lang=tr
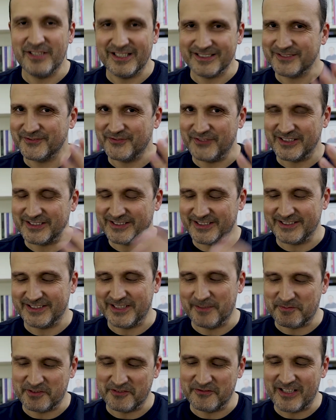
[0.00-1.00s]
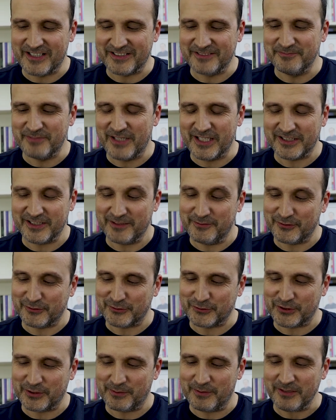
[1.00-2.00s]
Birazcık fazla tepki verdim belki ama
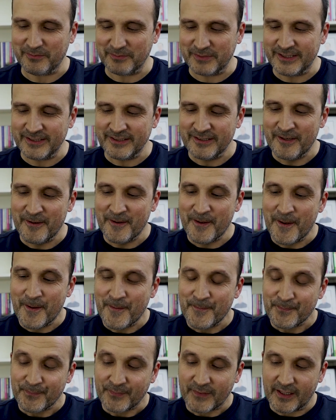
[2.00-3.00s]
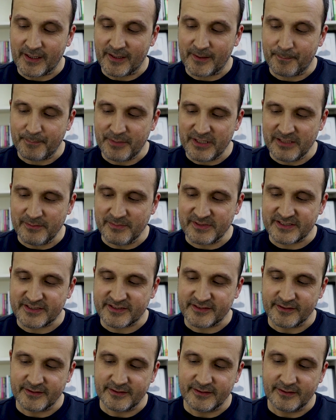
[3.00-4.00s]
kusura bakmayın. Ee,
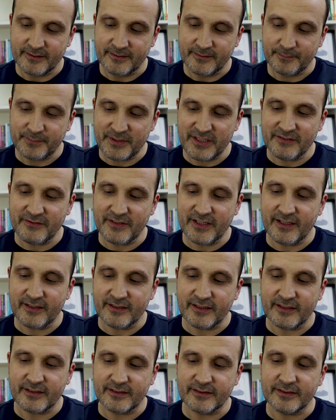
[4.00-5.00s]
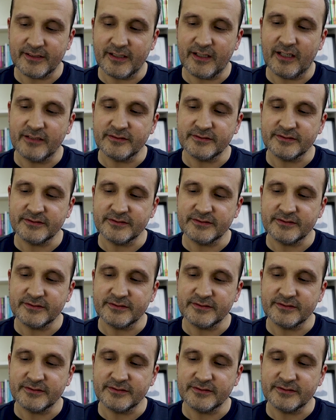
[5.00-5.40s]
pilimiz, pil ve e,